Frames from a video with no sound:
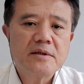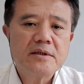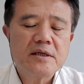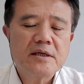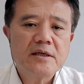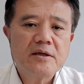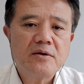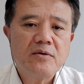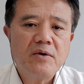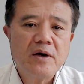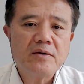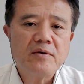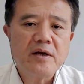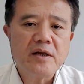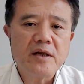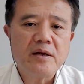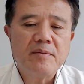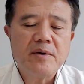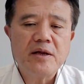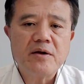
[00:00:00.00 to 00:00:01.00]
这个范
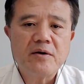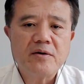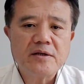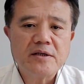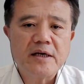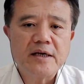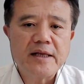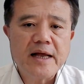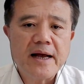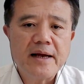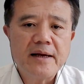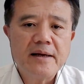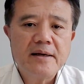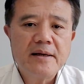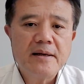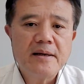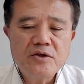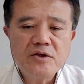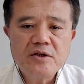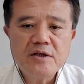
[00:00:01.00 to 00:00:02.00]
围里面有人啊，
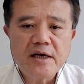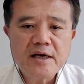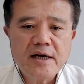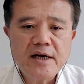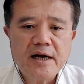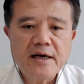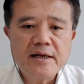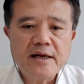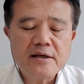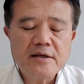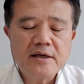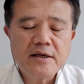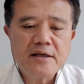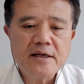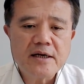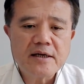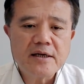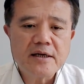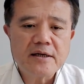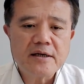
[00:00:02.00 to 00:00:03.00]
继续在看啊，在
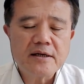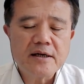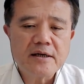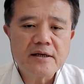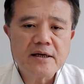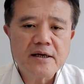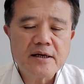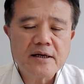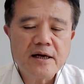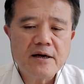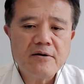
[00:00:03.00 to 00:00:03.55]
等等等等。